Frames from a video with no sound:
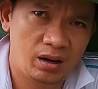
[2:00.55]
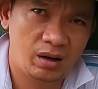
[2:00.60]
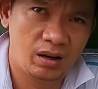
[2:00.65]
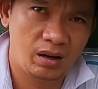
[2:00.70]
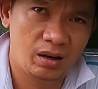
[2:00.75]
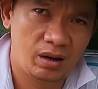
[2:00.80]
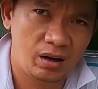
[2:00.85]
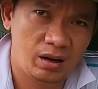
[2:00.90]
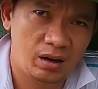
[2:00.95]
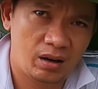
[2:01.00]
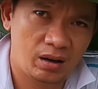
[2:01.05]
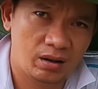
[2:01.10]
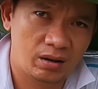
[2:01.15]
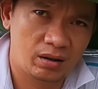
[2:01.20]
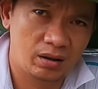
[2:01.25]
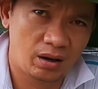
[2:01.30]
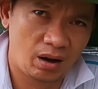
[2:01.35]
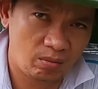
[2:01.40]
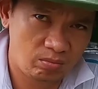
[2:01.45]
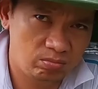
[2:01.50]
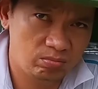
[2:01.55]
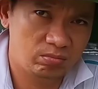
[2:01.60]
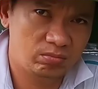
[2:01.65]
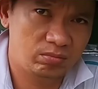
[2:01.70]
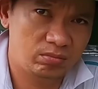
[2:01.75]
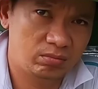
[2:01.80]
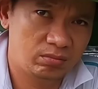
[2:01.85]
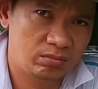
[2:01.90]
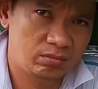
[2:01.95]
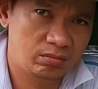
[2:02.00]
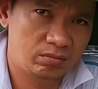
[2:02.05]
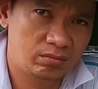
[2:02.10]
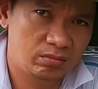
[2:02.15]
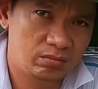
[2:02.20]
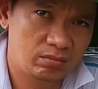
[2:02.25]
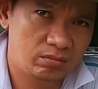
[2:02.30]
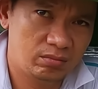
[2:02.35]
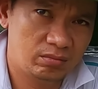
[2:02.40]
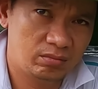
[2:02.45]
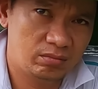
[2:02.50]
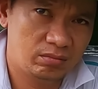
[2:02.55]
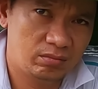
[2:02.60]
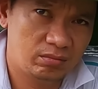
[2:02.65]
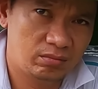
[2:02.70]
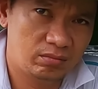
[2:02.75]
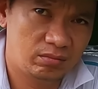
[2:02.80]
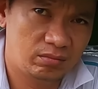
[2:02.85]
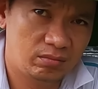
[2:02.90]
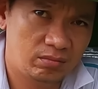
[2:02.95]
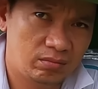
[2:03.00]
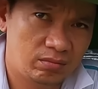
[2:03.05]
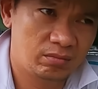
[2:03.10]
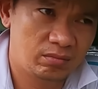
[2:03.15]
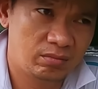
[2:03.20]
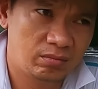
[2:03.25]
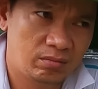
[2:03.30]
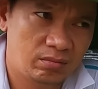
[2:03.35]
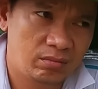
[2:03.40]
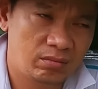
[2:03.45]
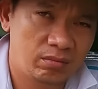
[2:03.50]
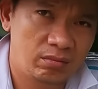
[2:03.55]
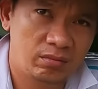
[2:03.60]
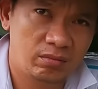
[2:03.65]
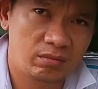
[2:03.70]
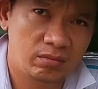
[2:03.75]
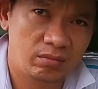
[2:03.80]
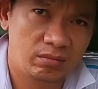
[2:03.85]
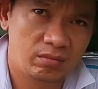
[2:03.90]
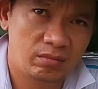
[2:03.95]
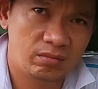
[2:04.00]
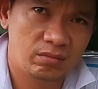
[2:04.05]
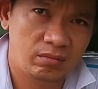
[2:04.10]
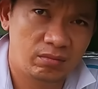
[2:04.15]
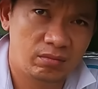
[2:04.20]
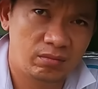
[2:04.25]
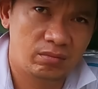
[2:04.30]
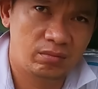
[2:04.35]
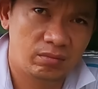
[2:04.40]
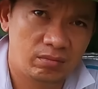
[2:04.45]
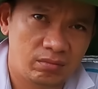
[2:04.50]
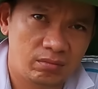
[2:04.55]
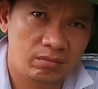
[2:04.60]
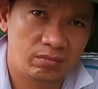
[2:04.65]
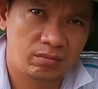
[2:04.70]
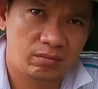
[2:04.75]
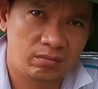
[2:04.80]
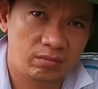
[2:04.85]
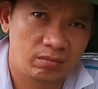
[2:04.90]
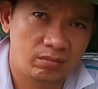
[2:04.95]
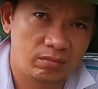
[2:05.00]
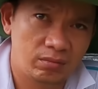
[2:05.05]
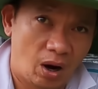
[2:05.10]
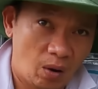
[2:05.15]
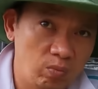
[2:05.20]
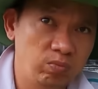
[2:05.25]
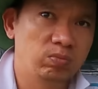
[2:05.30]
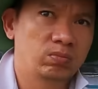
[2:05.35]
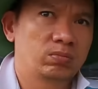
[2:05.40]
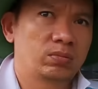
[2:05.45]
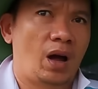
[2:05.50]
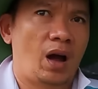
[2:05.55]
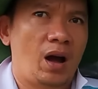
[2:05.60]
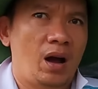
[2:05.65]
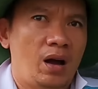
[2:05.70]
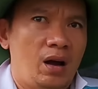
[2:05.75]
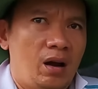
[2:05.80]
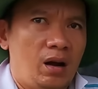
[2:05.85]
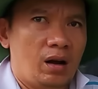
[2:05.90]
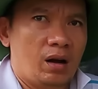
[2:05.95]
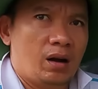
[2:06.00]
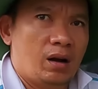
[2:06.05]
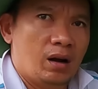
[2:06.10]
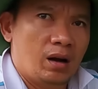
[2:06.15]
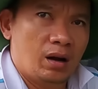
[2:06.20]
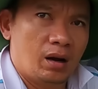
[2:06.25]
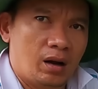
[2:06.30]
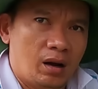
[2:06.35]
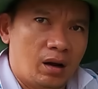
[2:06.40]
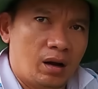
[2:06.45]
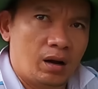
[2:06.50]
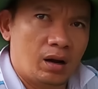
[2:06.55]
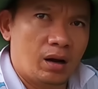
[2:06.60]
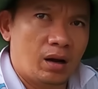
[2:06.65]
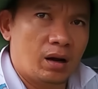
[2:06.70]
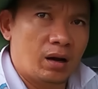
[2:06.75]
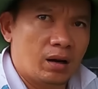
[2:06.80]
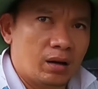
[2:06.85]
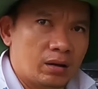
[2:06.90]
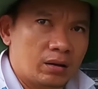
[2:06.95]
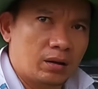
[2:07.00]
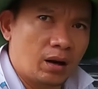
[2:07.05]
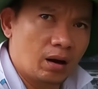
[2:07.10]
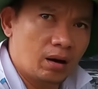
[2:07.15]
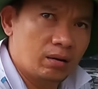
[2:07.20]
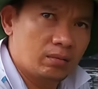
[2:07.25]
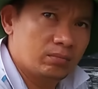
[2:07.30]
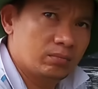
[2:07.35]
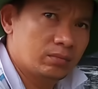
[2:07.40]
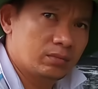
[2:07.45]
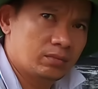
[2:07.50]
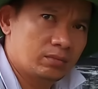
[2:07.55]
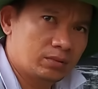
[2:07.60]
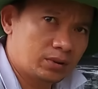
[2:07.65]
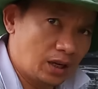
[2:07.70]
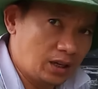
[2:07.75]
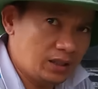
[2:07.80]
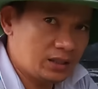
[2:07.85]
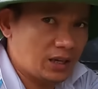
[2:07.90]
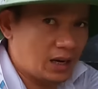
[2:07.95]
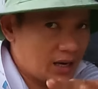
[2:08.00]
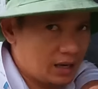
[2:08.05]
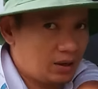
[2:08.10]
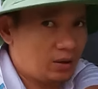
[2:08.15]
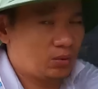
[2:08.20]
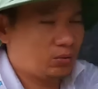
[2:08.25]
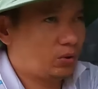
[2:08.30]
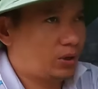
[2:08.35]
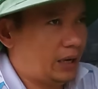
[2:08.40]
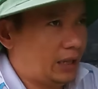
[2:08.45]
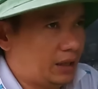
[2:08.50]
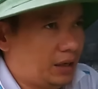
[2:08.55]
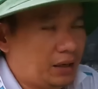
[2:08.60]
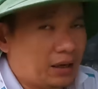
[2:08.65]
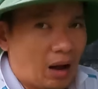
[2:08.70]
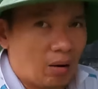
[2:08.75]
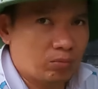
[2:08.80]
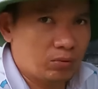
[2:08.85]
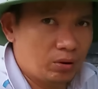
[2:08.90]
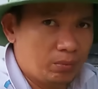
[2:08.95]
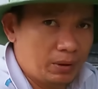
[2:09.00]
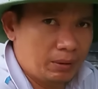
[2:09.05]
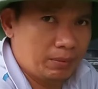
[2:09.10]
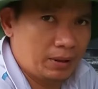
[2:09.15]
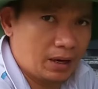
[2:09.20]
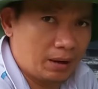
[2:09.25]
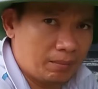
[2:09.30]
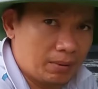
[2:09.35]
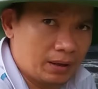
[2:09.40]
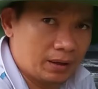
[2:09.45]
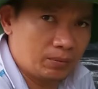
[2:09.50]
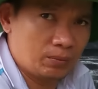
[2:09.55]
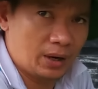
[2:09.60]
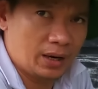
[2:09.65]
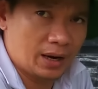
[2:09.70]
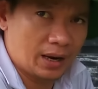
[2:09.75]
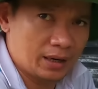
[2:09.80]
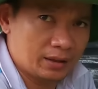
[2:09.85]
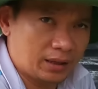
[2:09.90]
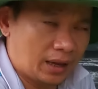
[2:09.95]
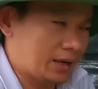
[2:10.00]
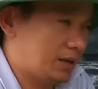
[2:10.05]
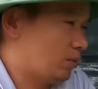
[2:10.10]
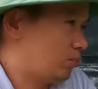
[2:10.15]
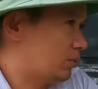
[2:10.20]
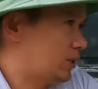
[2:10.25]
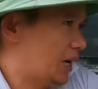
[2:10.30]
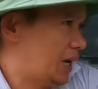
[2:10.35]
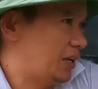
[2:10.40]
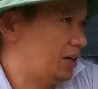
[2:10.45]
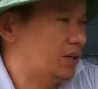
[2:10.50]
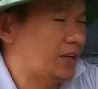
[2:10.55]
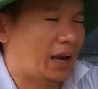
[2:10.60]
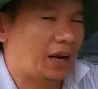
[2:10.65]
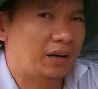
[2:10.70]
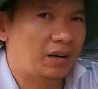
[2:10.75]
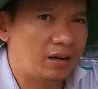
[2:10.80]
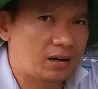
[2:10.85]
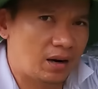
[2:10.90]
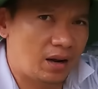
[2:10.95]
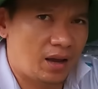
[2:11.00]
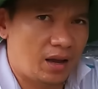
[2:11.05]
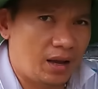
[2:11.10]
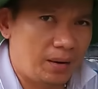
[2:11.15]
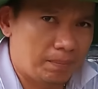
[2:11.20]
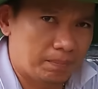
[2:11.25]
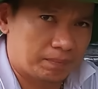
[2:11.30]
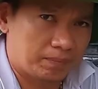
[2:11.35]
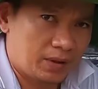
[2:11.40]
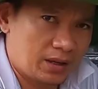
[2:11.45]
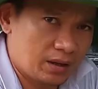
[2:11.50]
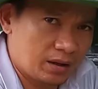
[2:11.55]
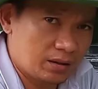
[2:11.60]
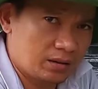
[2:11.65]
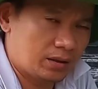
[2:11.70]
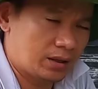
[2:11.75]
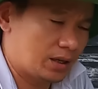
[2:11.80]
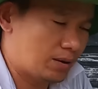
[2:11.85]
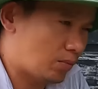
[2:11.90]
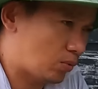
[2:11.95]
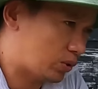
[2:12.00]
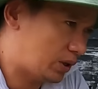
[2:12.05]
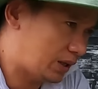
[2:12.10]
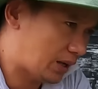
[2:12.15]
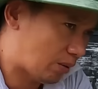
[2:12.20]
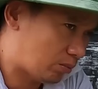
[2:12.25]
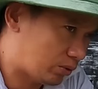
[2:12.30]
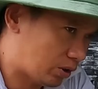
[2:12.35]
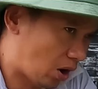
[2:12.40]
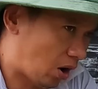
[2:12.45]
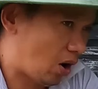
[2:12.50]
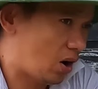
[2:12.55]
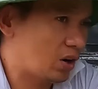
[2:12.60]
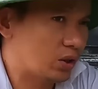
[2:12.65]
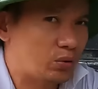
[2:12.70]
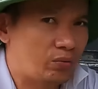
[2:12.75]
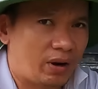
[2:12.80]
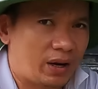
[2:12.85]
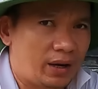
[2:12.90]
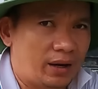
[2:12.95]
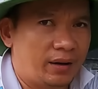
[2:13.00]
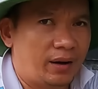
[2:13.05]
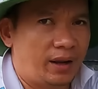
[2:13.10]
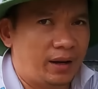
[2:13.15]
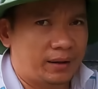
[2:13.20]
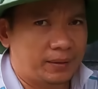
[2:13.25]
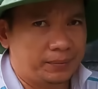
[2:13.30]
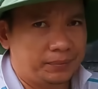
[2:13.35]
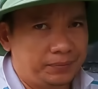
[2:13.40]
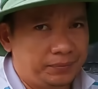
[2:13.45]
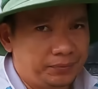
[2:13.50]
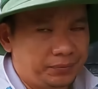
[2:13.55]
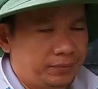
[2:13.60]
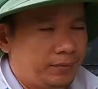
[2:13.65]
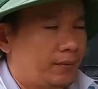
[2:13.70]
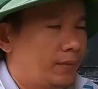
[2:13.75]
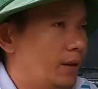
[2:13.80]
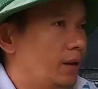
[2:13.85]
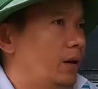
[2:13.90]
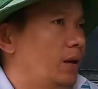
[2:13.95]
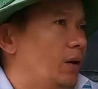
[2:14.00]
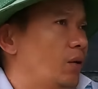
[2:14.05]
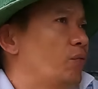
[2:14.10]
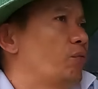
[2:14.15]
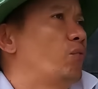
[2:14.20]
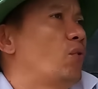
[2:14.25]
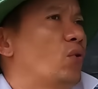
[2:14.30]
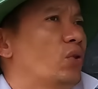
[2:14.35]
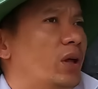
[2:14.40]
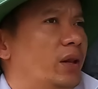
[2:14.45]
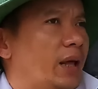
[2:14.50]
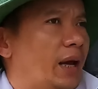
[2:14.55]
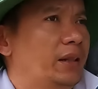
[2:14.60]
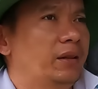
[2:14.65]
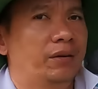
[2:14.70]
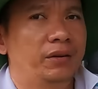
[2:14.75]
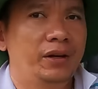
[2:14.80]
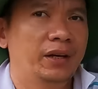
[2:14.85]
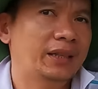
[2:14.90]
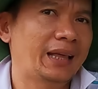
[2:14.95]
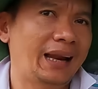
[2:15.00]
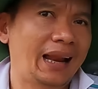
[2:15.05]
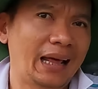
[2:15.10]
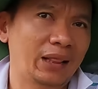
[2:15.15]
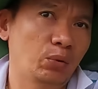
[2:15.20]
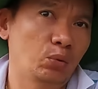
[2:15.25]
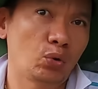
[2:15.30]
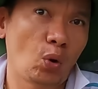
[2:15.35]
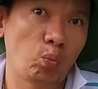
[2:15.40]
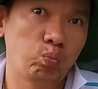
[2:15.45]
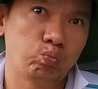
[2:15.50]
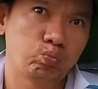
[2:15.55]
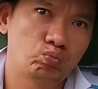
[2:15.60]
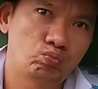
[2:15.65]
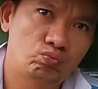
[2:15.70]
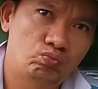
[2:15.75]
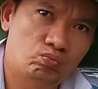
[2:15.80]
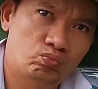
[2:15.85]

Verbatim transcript: rút dao ra không? Đúng. Lúc mà dạng hai chân ra anh tưởng rút dao, anh giật mình anh nhìn lại. Đúng đó, đó anh vô tình thấy thôi chứ không phải để ý. Chính xác luôn, tôi nghe tiếng động tôi mới mới giật mình quay lại, tại trong xe nó chạy rất là im. Đúng rồi, chỉ có một tiếng động nhỏ là tôi phát hiện liền, vô tình thấy tự nhiên cái tay lái tôi rung,